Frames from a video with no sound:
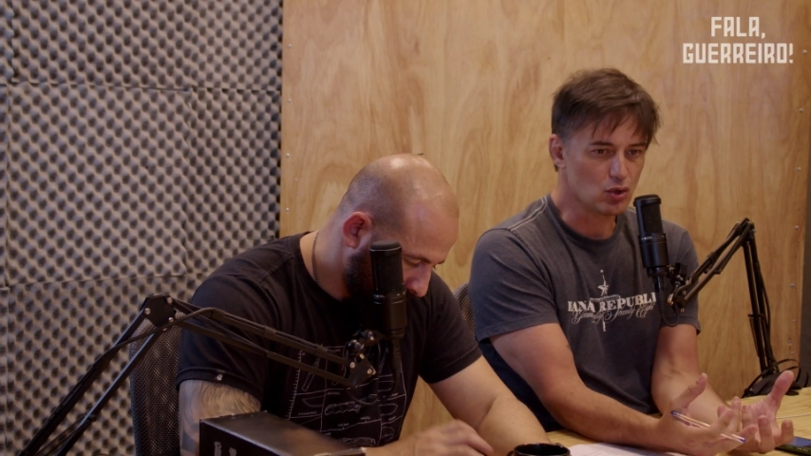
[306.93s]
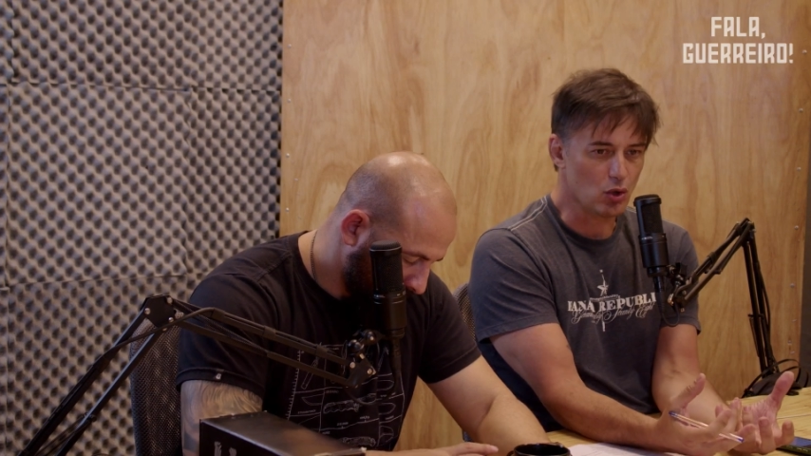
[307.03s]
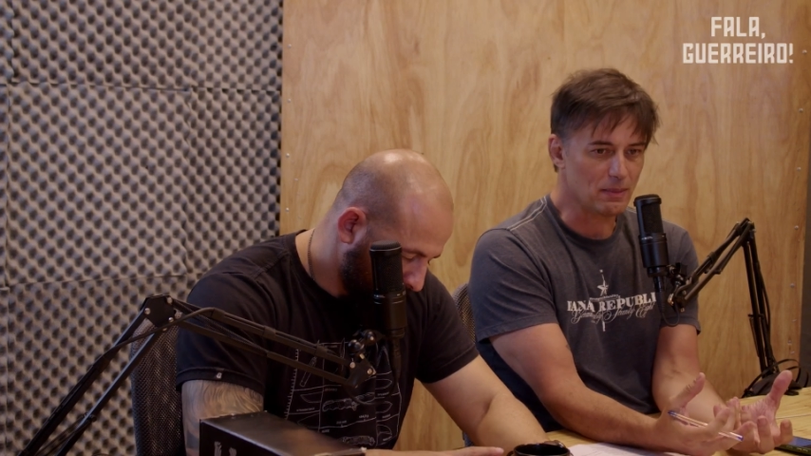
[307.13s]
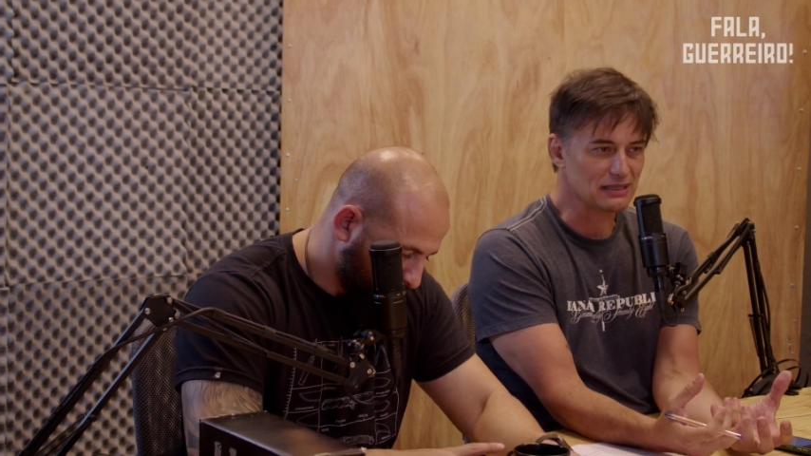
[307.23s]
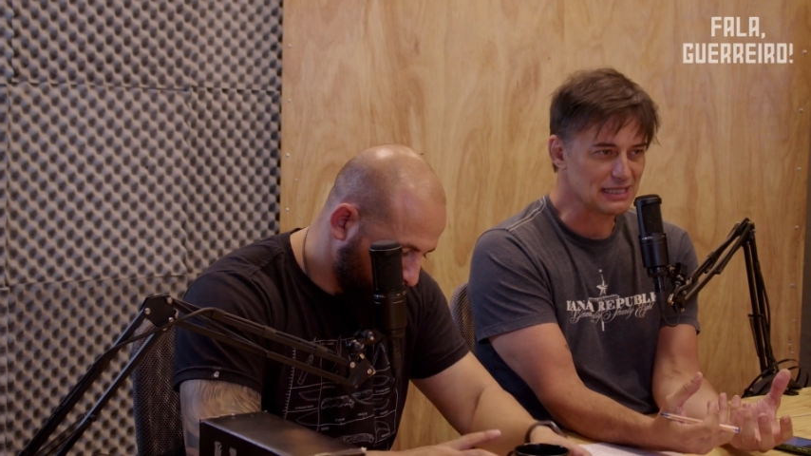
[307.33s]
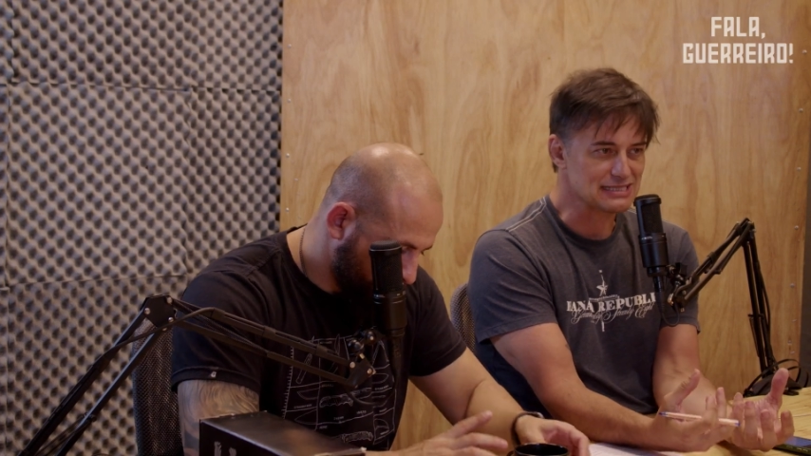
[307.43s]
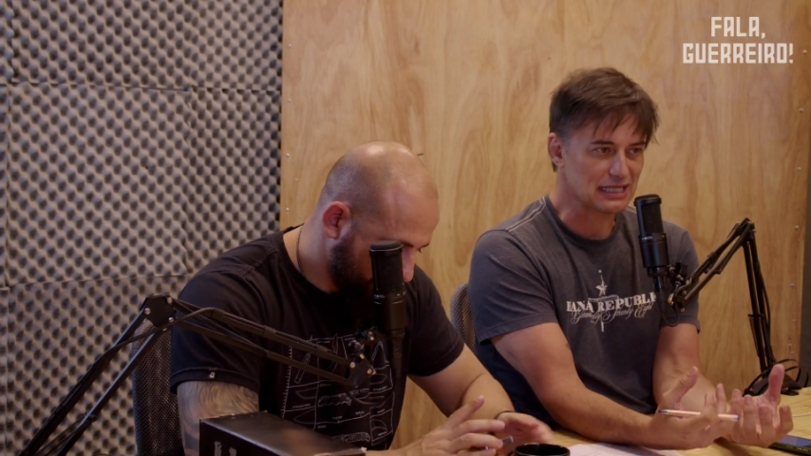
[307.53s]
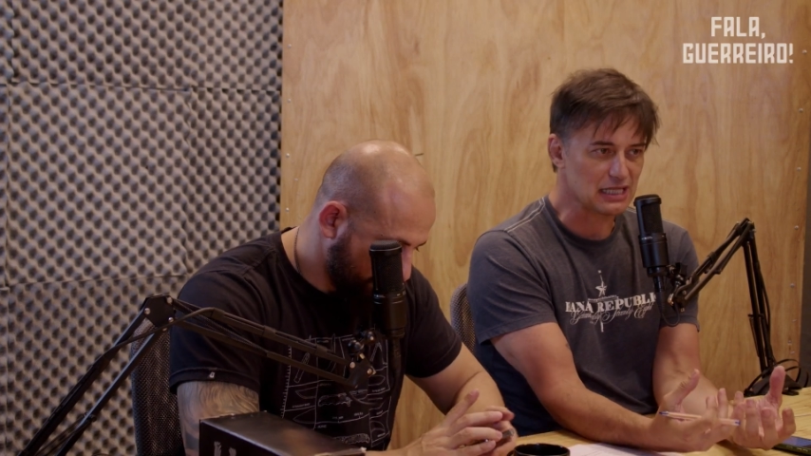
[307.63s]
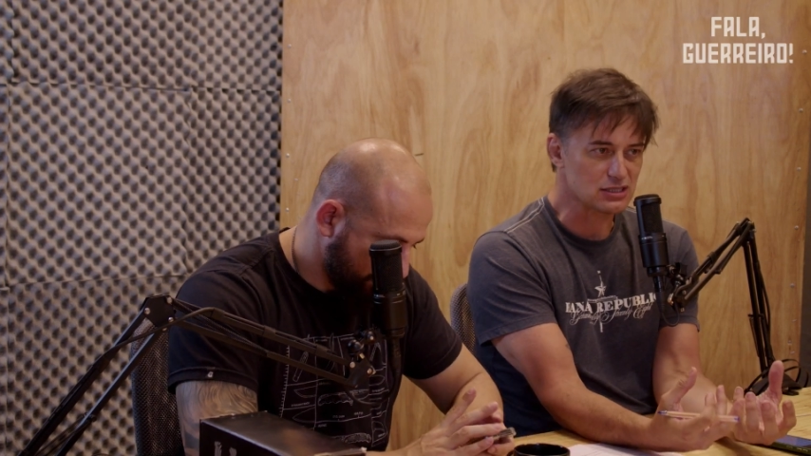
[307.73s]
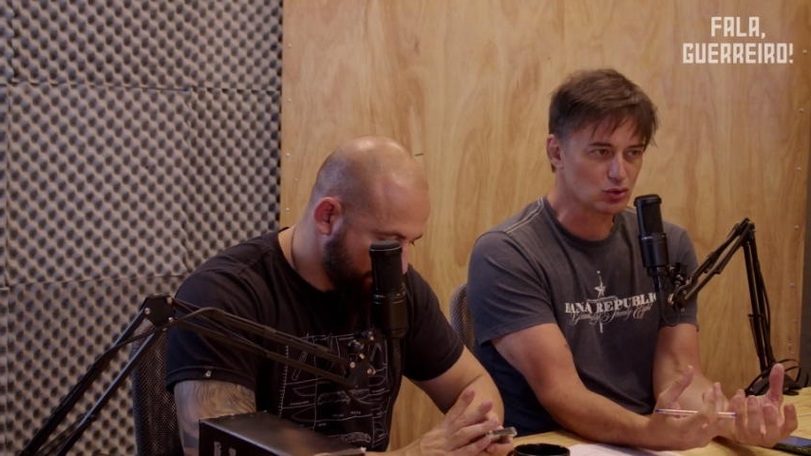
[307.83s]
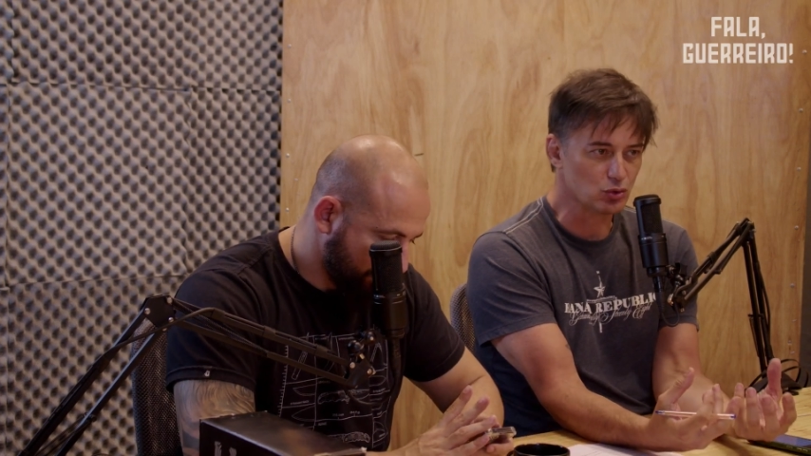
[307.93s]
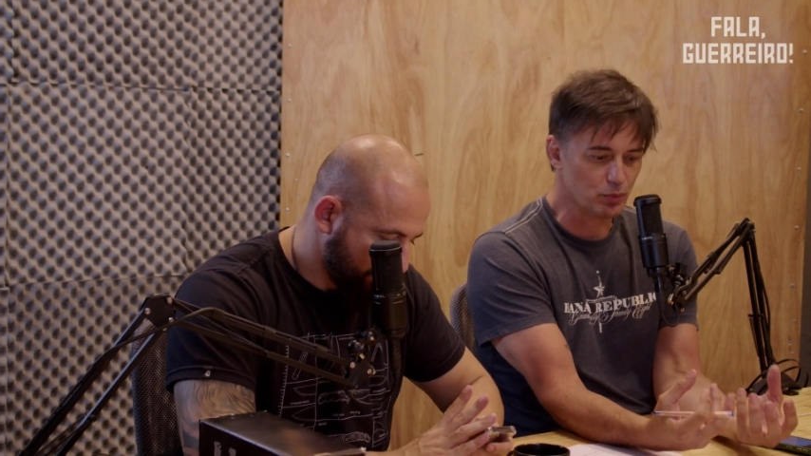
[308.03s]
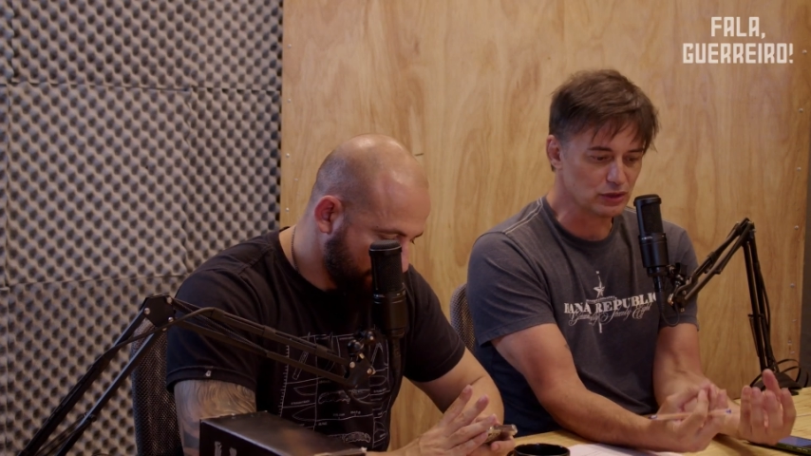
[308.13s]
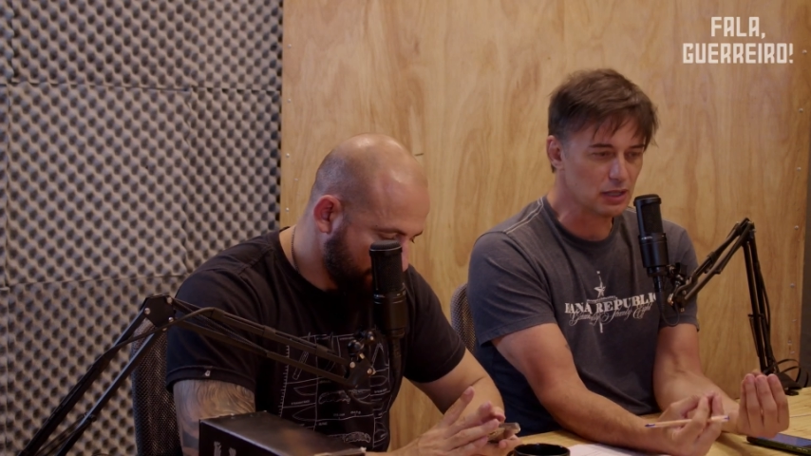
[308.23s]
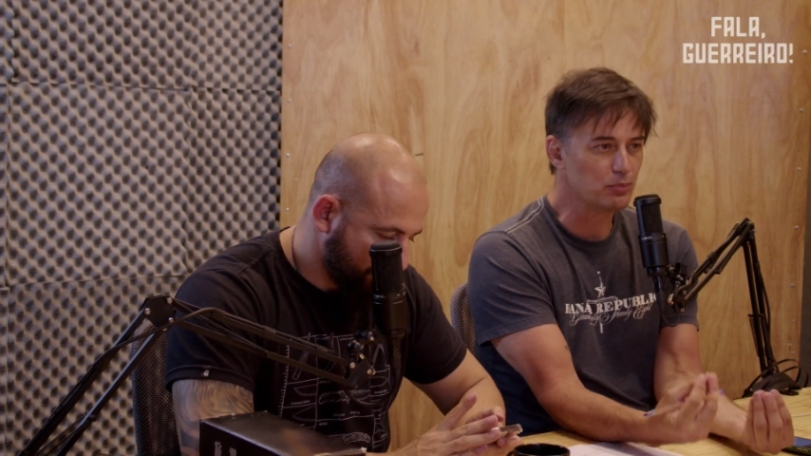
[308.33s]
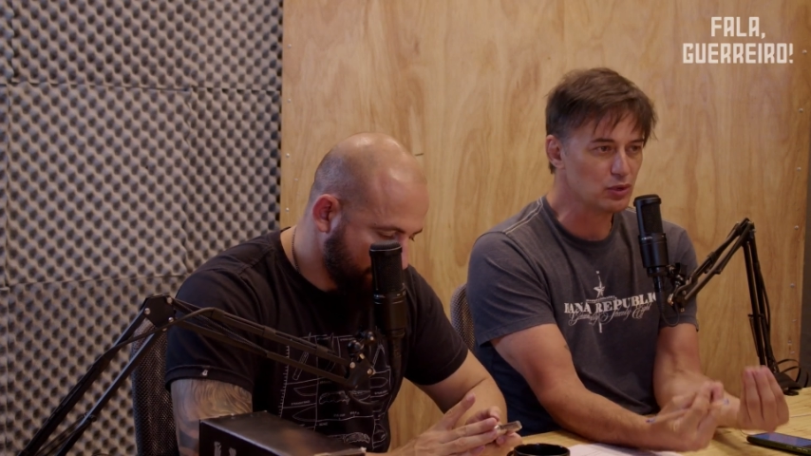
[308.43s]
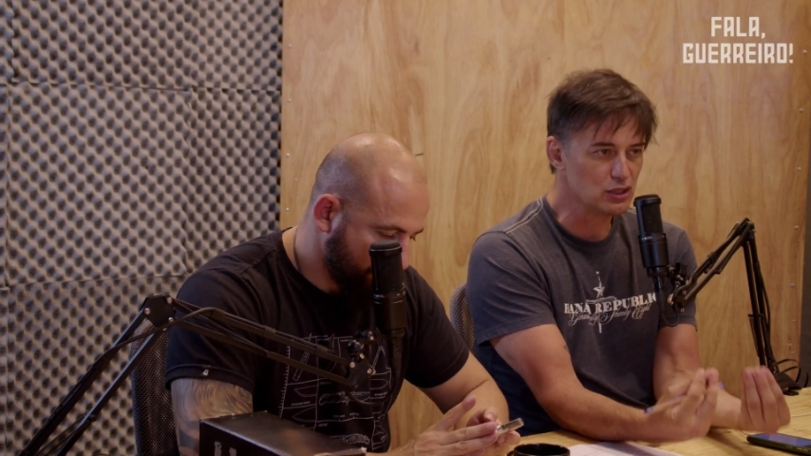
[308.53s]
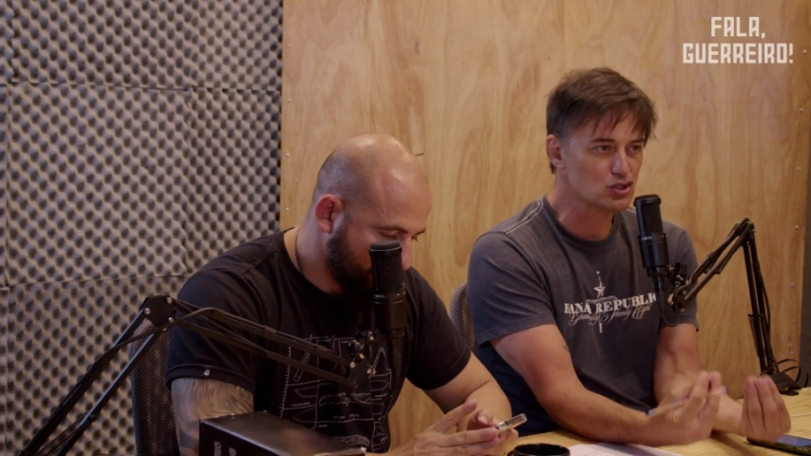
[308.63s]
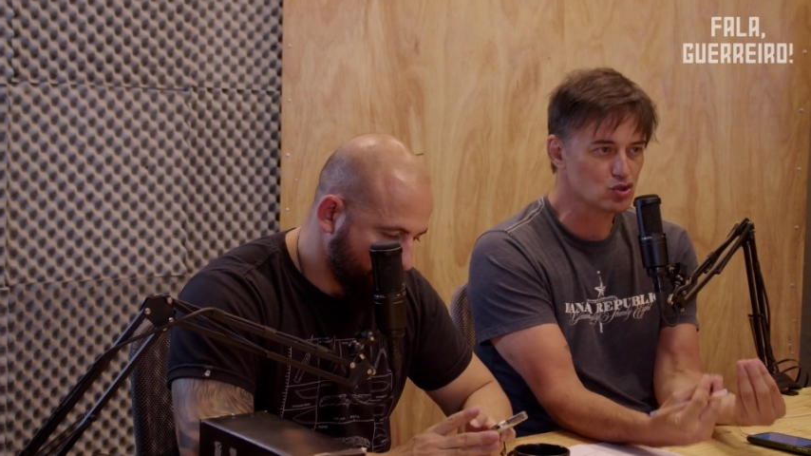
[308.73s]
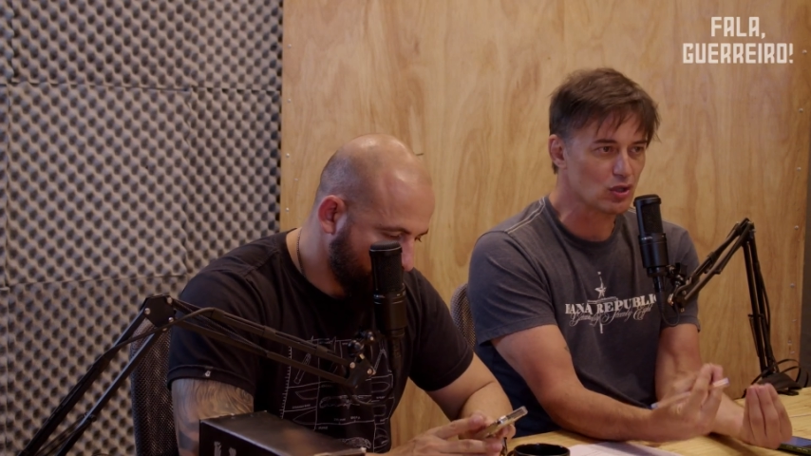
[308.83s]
e, combater essa questão do poder político,